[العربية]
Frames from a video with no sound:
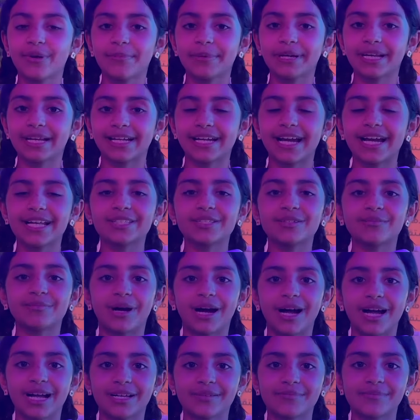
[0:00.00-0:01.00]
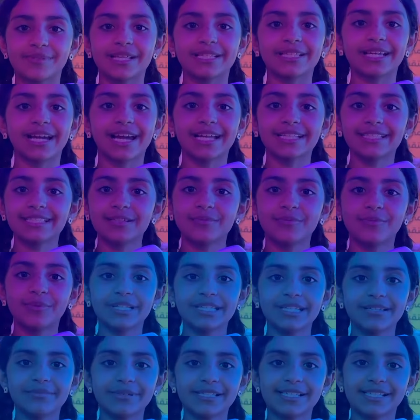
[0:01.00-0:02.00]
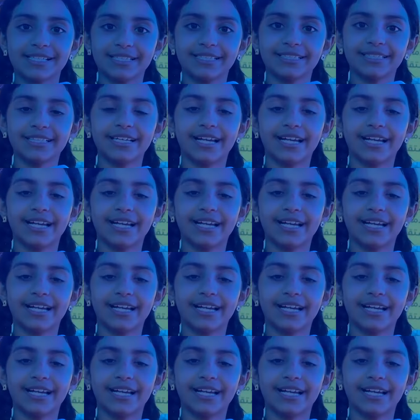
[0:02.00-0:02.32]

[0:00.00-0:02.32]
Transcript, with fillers: وبركاته معكم صديقتكم وديمة سعيد